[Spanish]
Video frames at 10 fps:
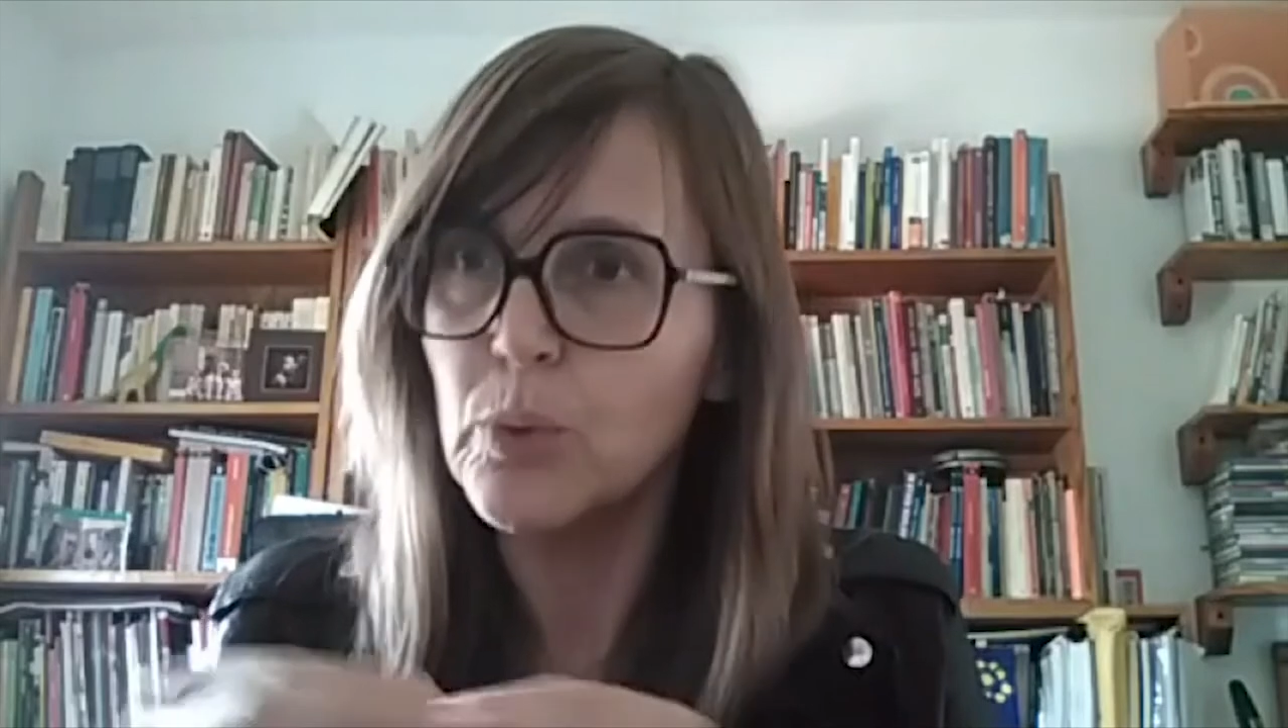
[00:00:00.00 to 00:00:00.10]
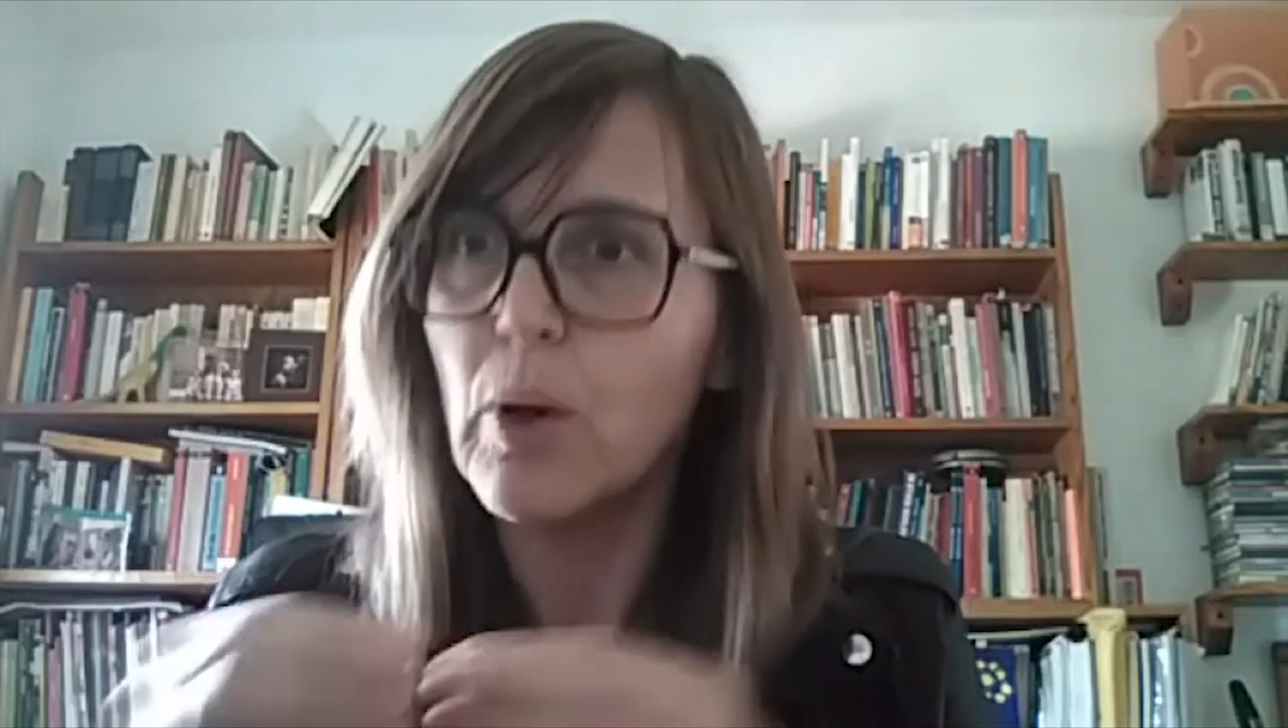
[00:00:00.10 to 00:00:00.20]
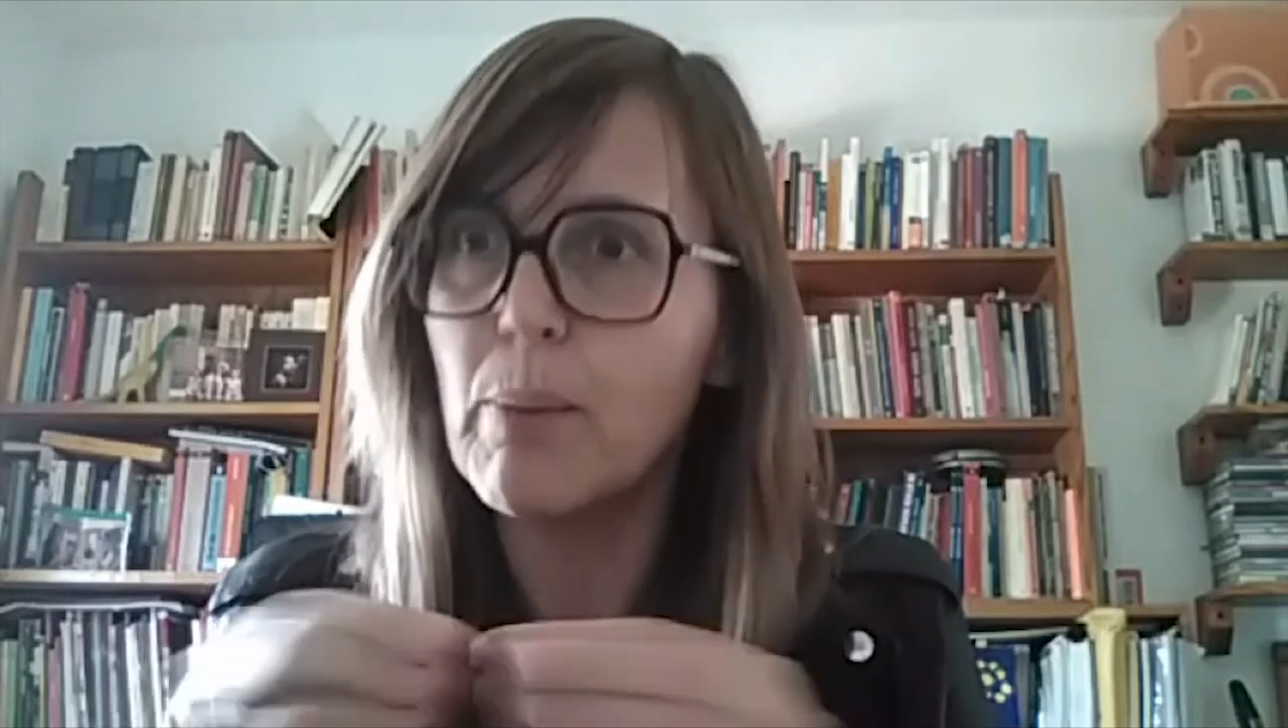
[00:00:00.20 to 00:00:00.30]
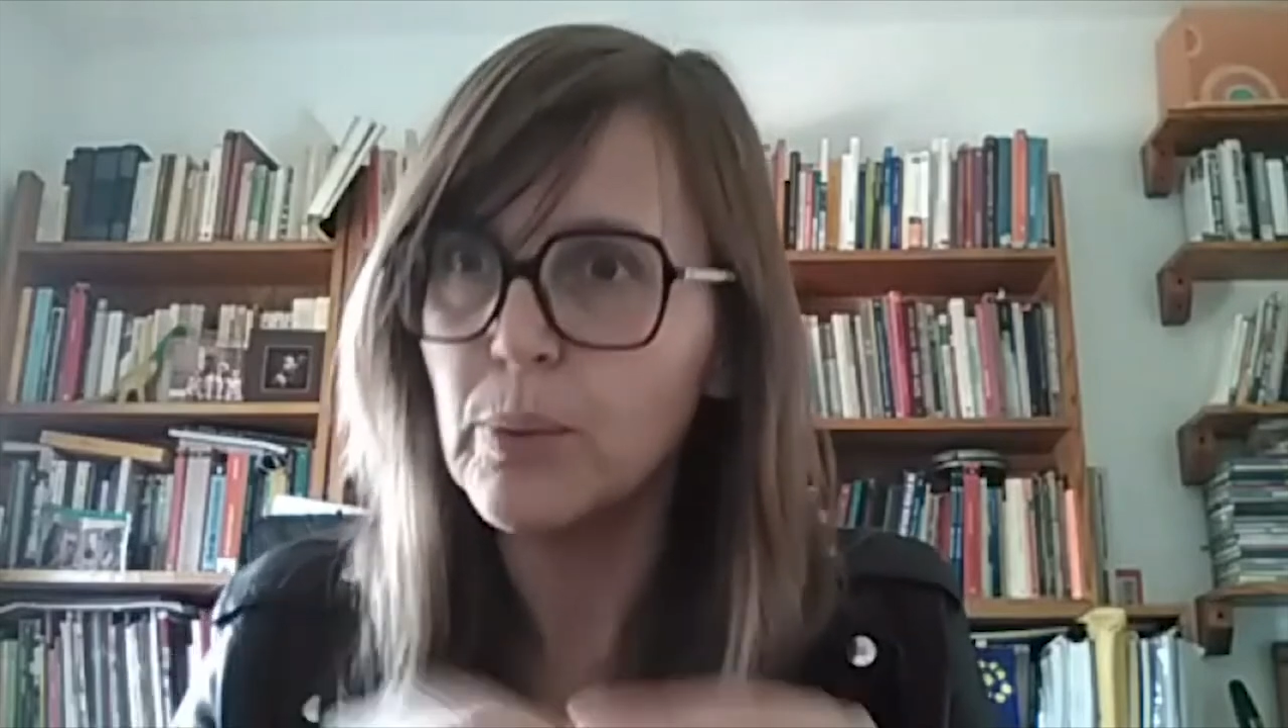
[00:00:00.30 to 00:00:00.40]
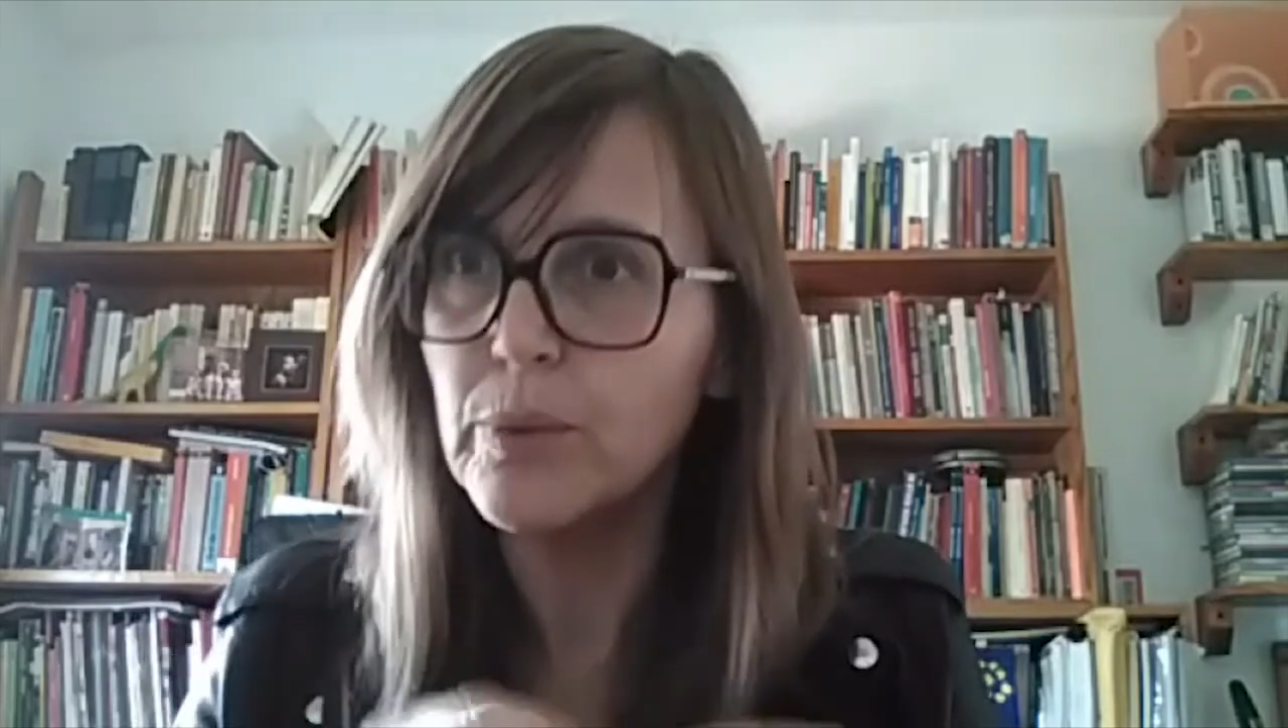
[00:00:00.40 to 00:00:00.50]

punto a